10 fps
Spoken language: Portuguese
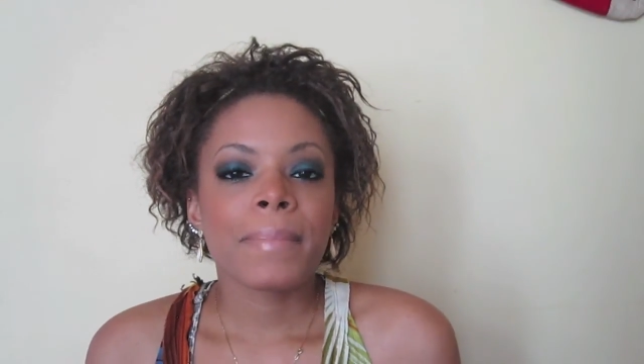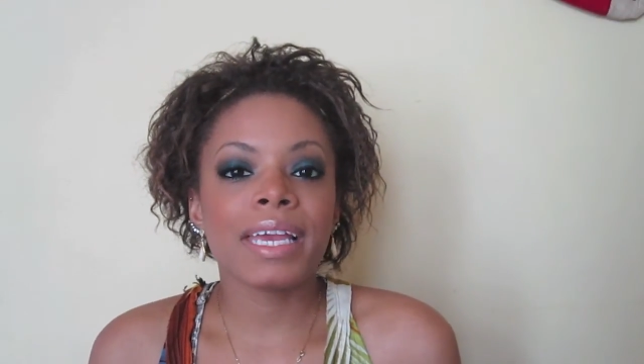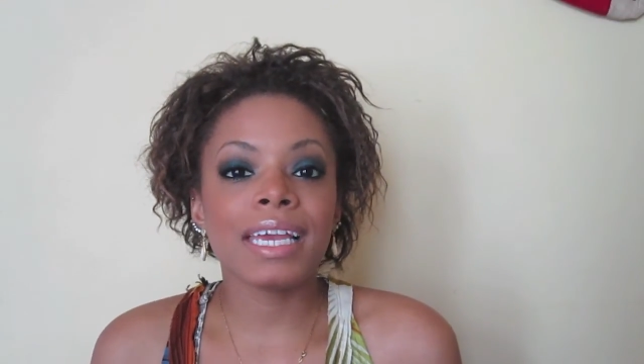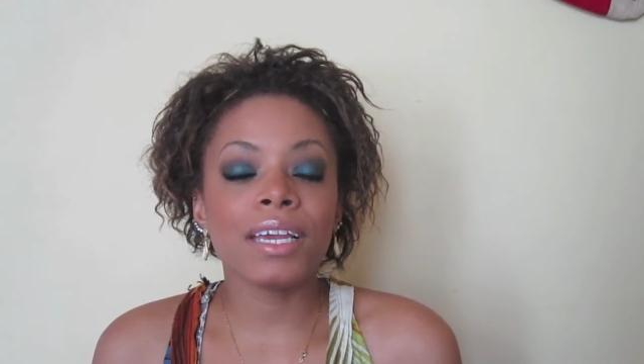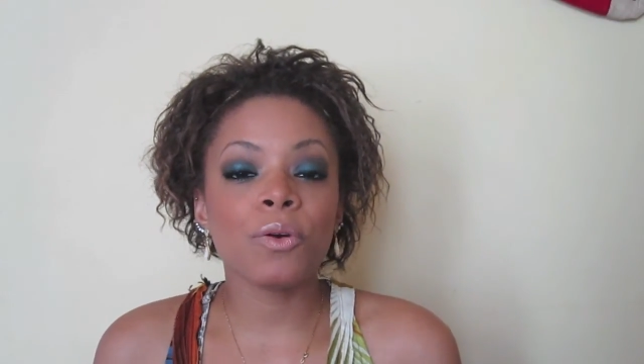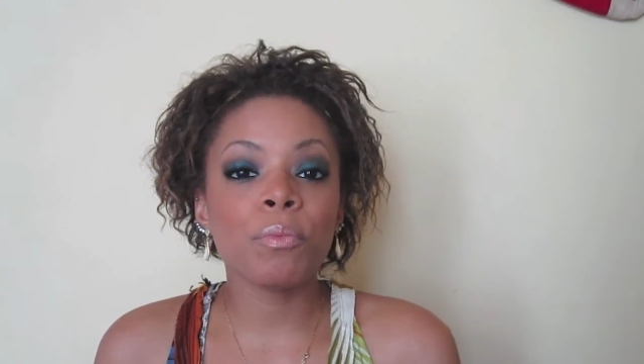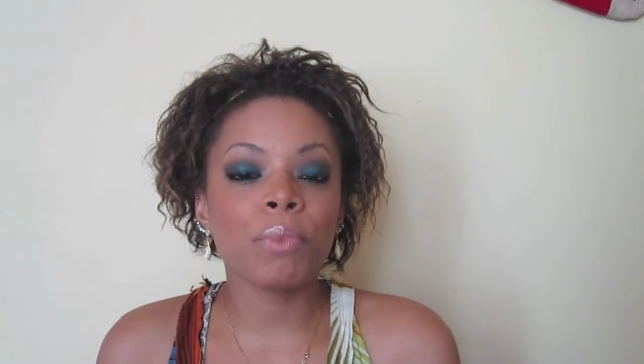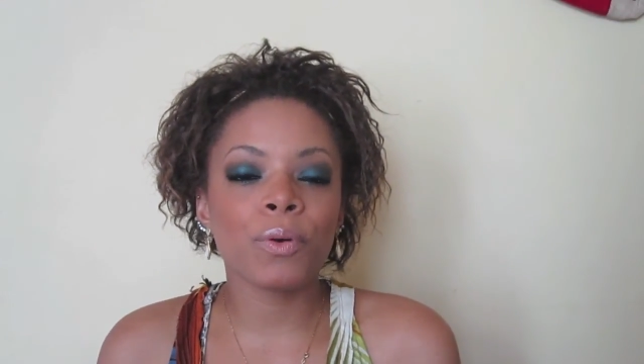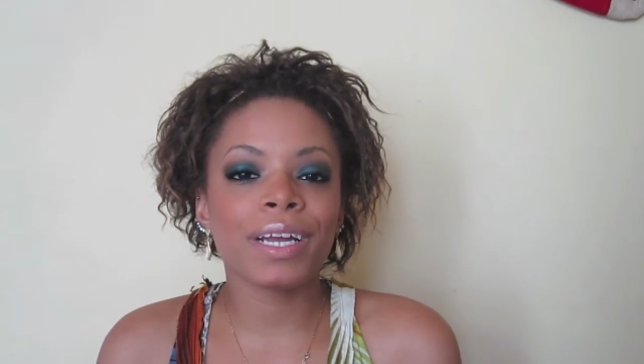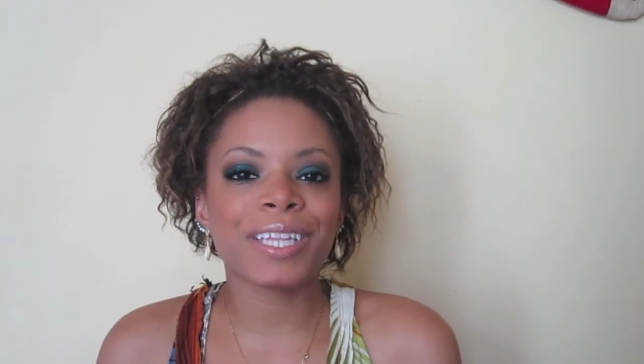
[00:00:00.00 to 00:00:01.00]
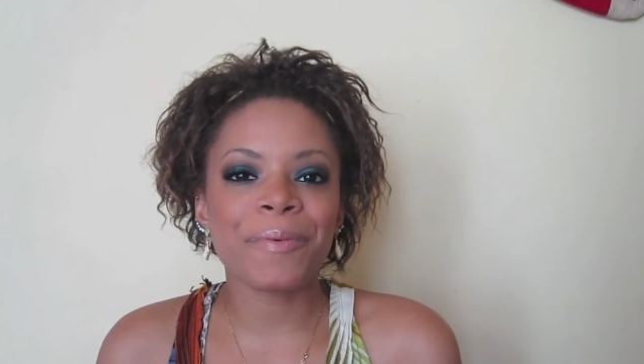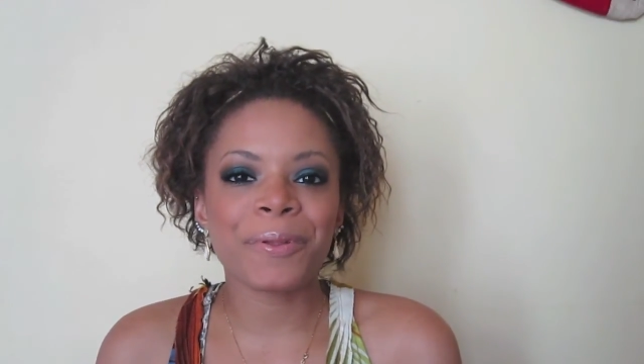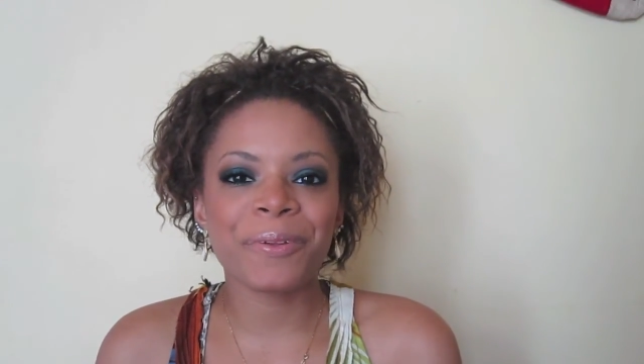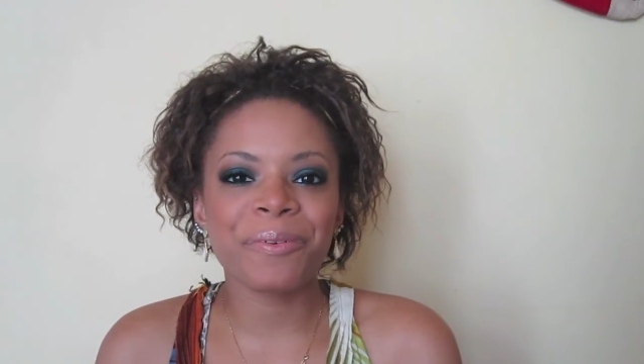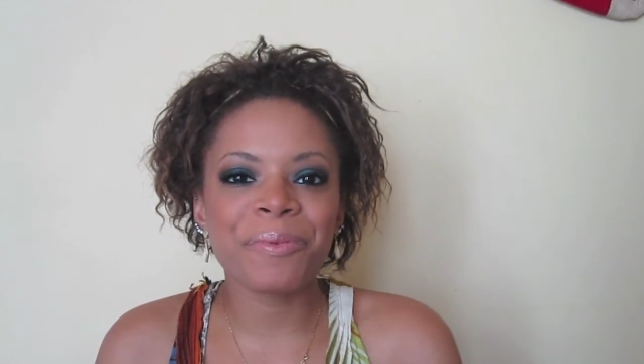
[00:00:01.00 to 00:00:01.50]
E um bom Natal pra
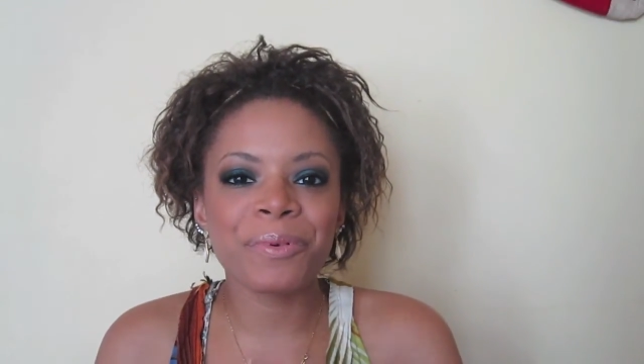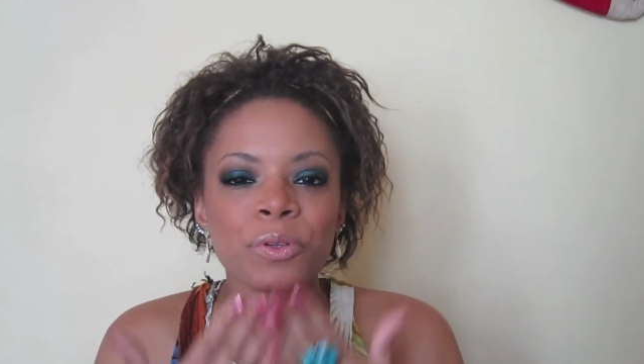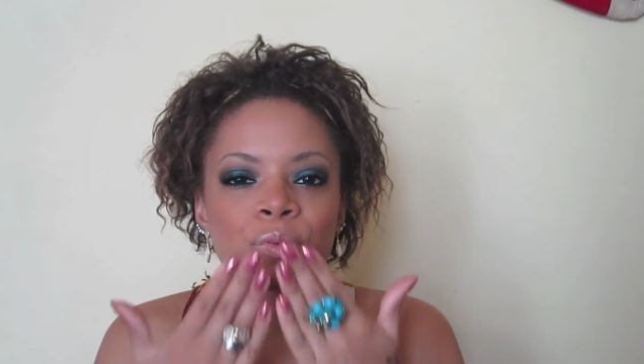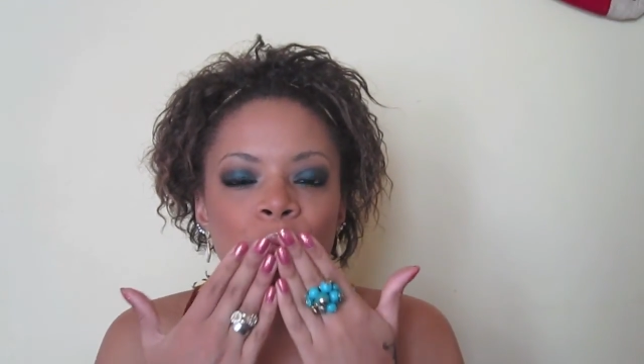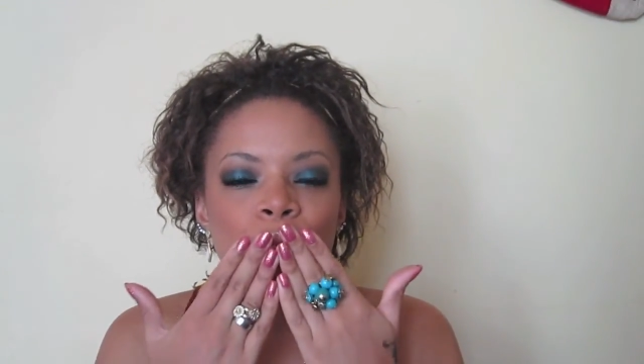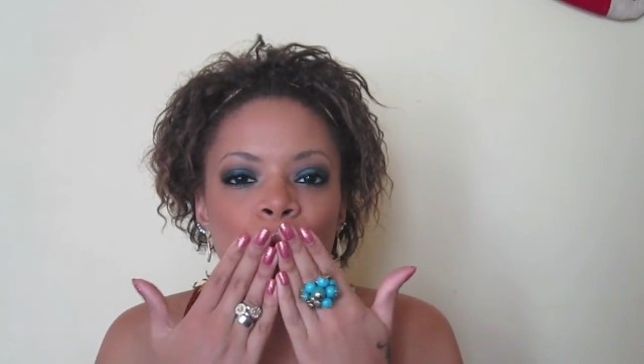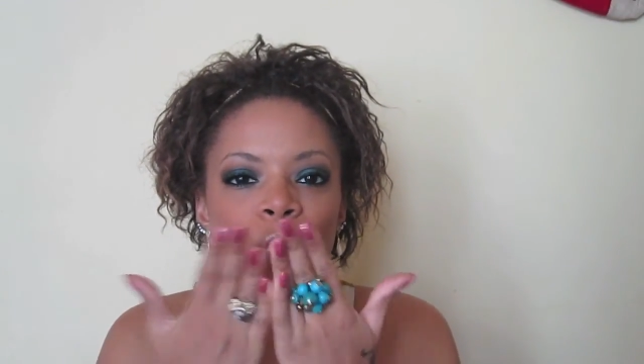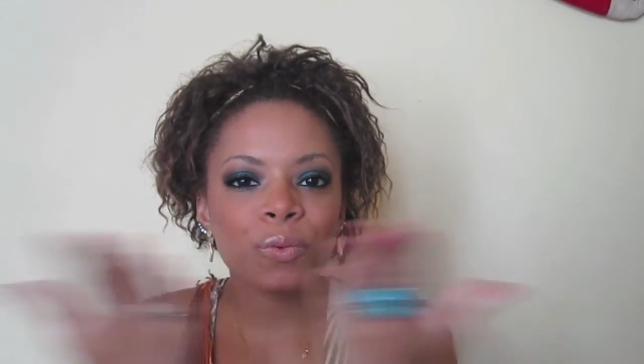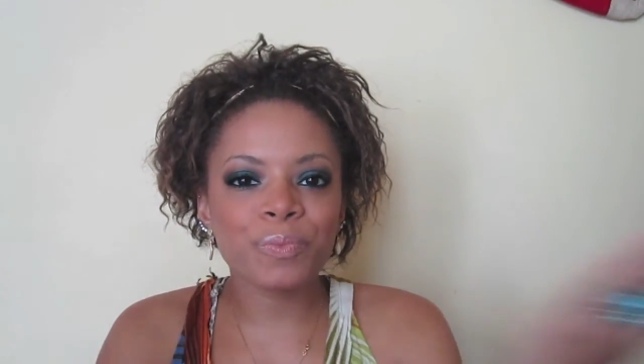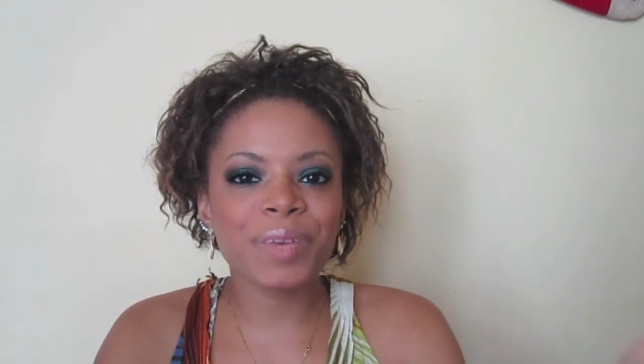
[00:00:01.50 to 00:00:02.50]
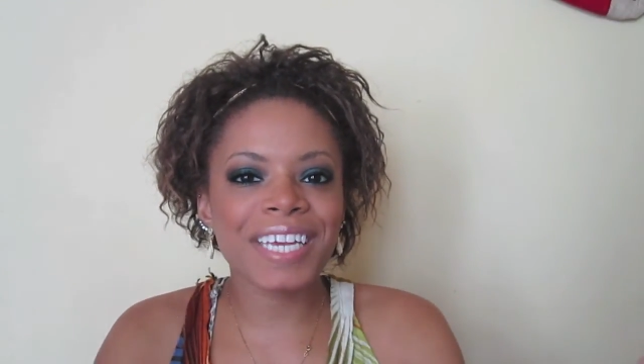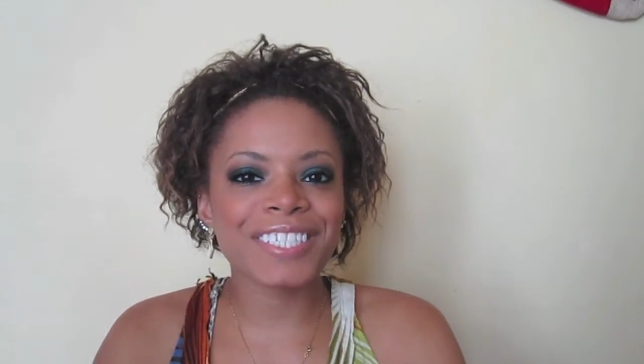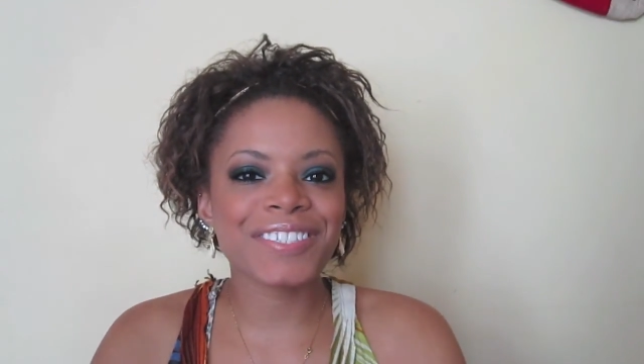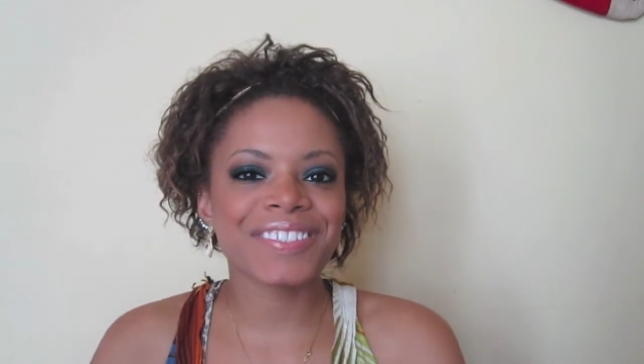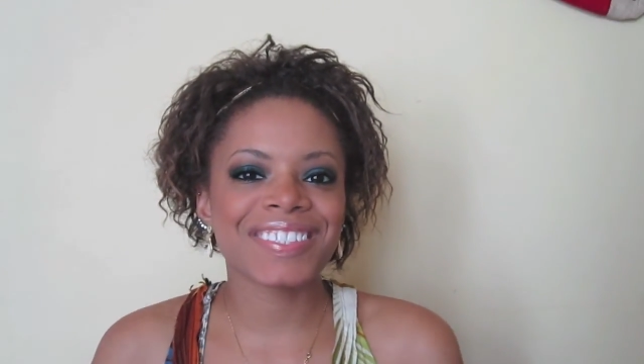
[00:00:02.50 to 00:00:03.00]
todo mundo. Um
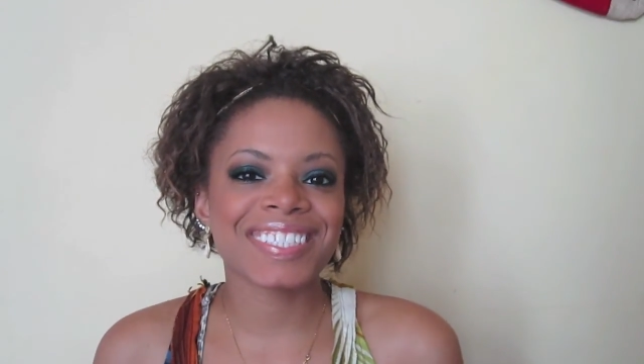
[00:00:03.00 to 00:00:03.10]
beijo.